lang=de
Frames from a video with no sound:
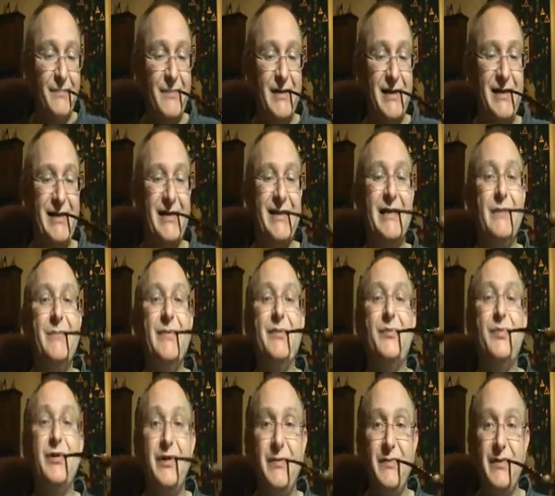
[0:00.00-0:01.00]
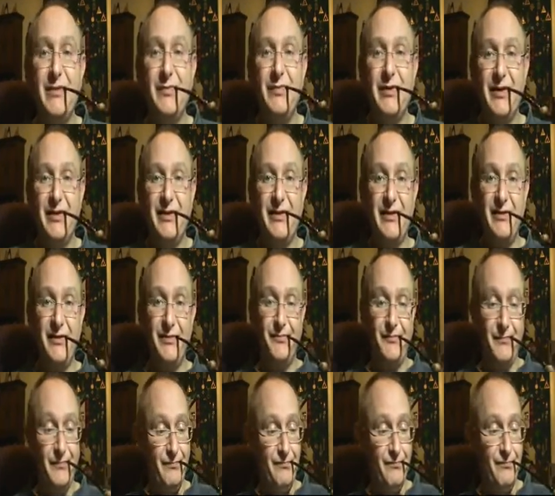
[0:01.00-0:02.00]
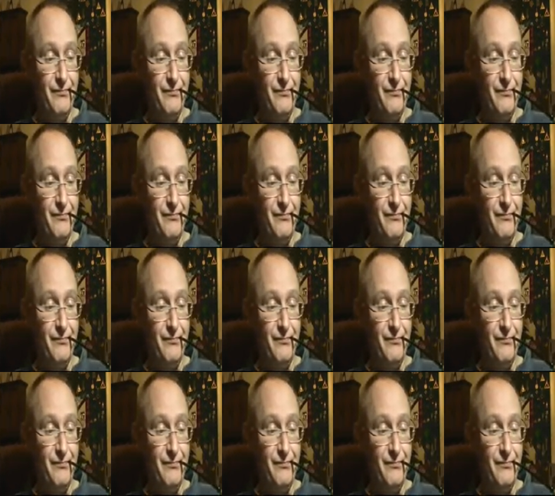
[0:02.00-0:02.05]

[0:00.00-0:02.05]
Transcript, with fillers: mit denen kann man prima basteln,